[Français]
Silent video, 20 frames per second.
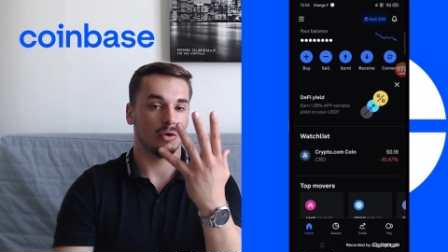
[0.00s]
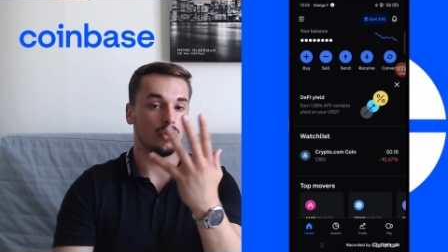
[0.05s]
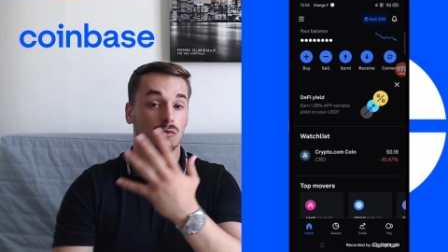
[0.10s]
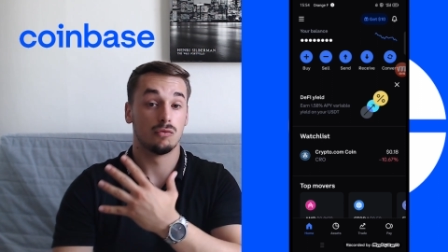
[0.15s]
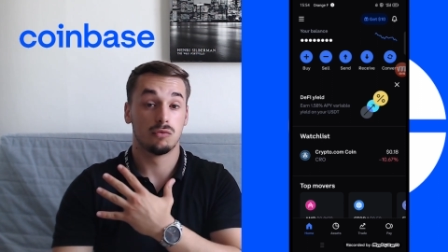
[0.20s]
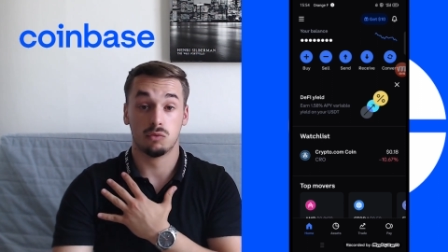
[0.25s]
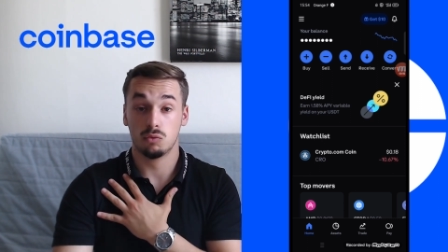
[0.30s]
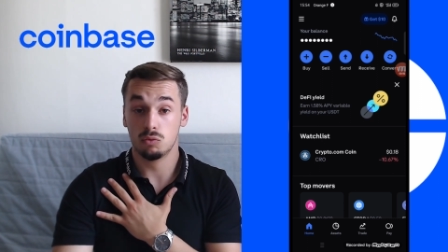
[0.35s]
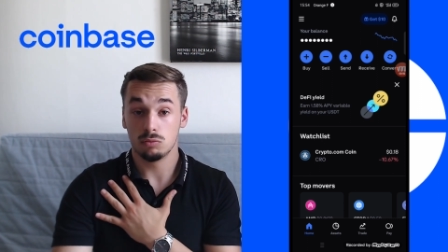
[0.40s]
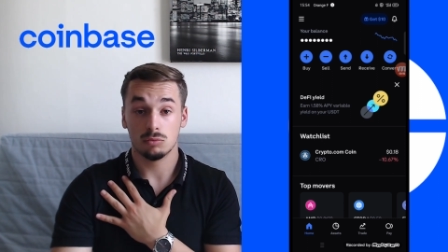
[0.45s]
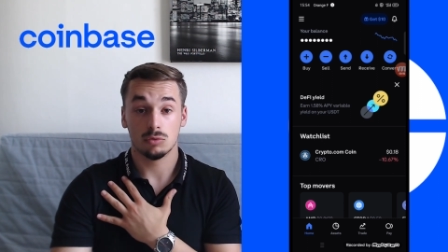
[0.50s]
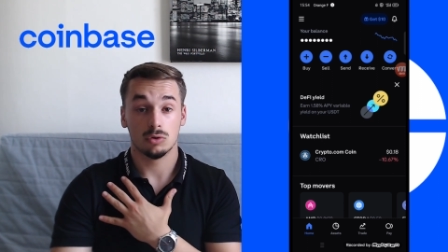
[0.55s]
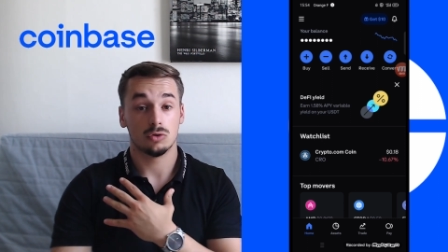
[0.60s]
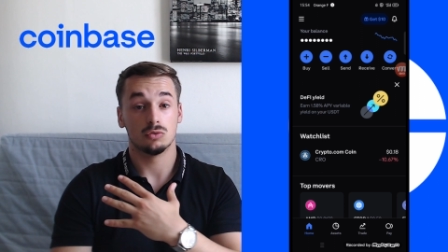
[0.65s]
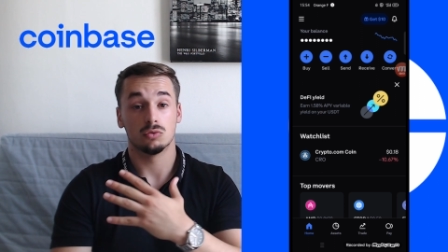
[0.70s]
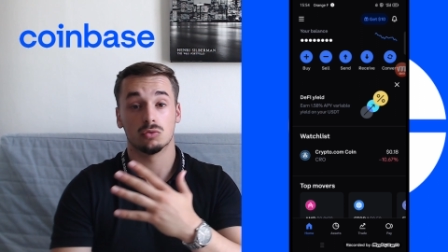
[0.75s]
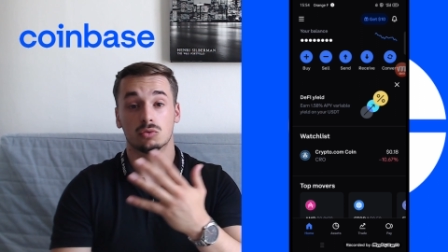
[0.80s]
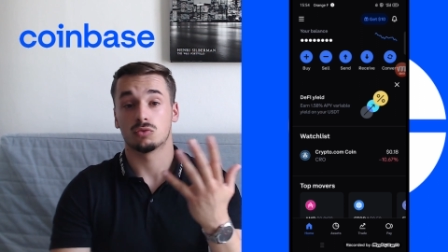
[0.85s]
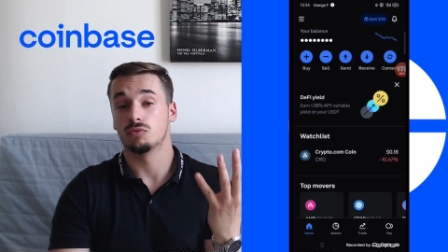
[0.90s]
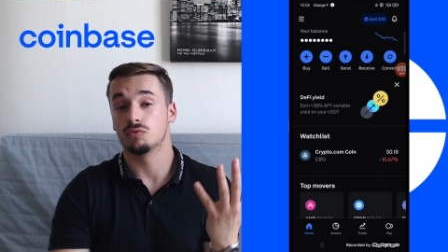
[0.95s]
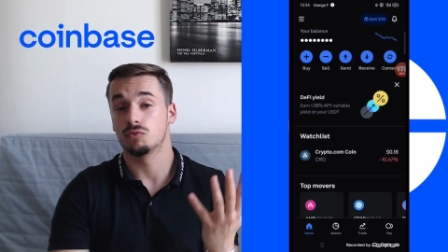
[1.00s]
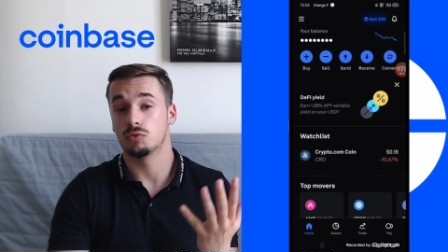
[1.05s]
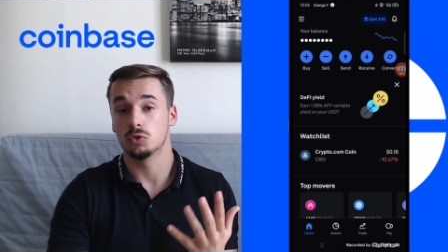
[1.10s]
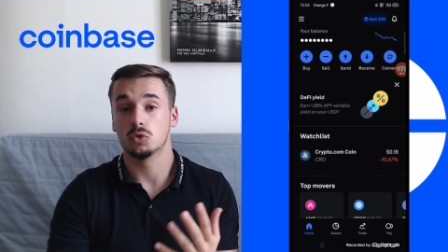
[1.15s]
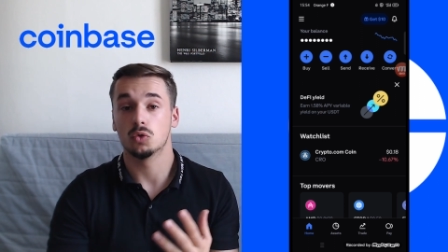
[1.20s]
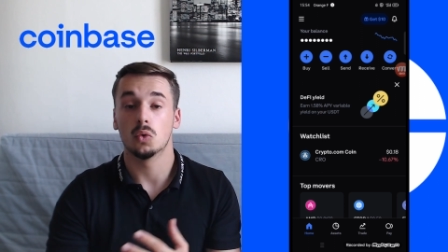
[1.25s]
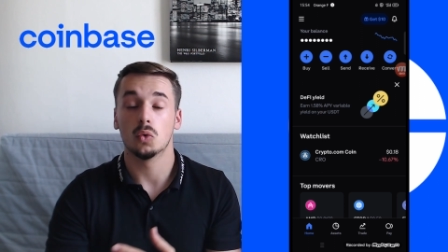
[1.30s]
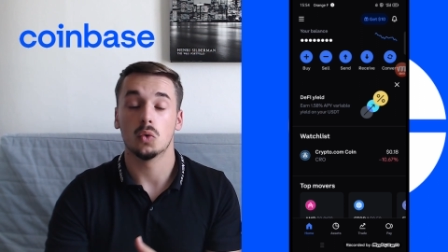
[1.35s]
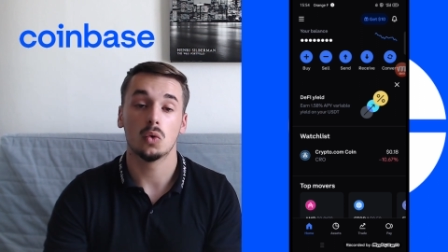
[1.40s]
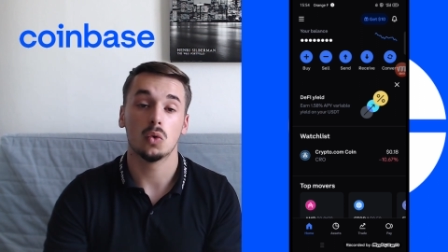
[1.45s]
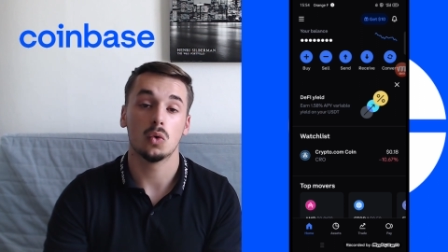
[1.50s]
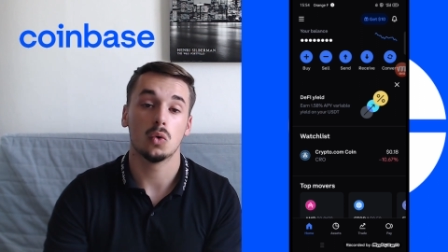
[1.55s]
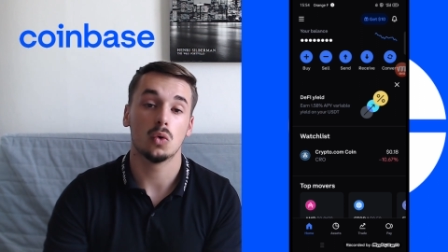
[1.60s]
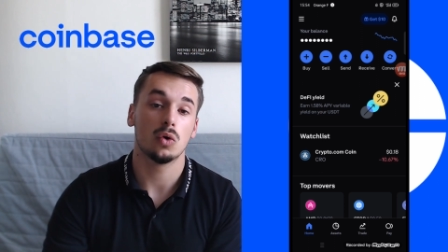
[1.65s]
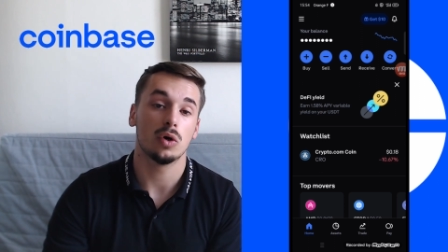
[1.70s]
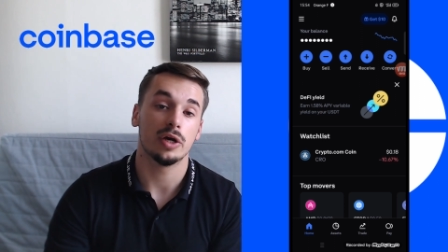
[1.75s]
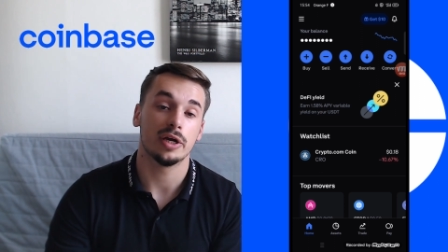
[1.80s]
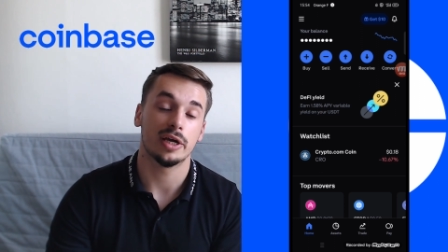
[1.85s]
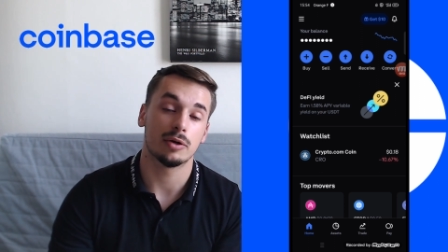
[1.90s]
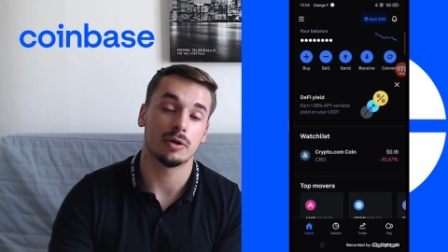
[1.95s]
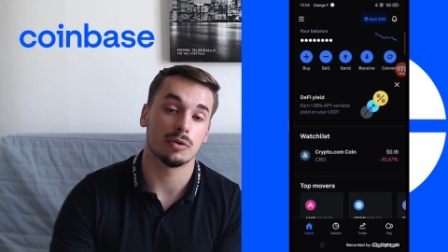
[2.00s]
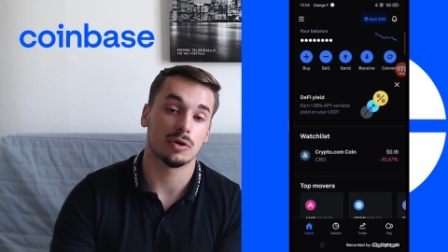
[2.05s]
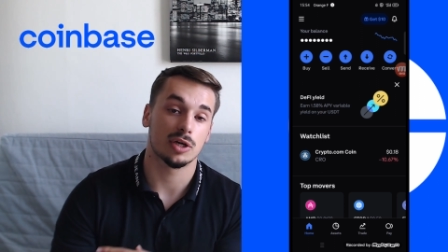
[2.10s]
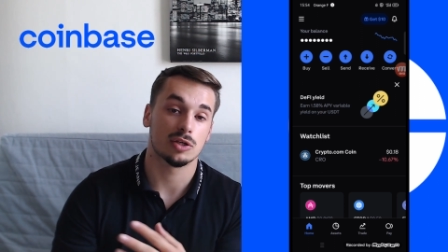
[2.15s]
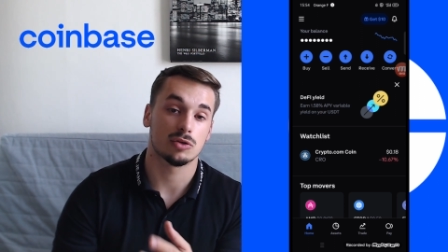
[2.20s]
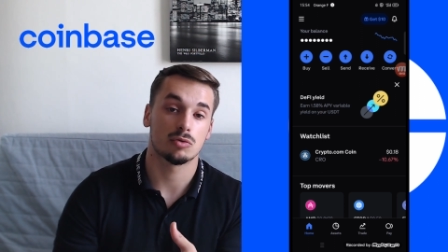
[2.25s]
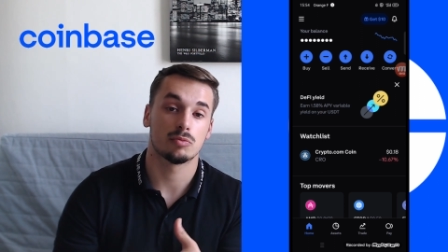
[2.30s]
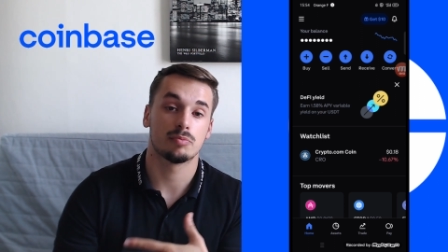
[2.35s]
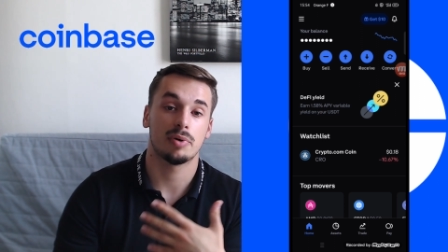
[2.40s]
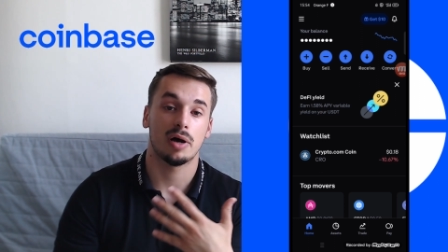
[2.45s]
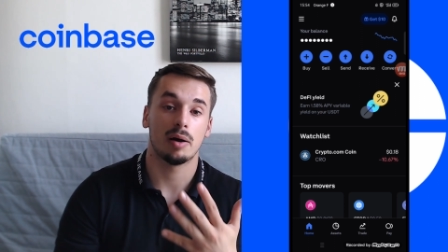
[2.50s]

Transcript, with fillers: vous donc une photo et quelques questions par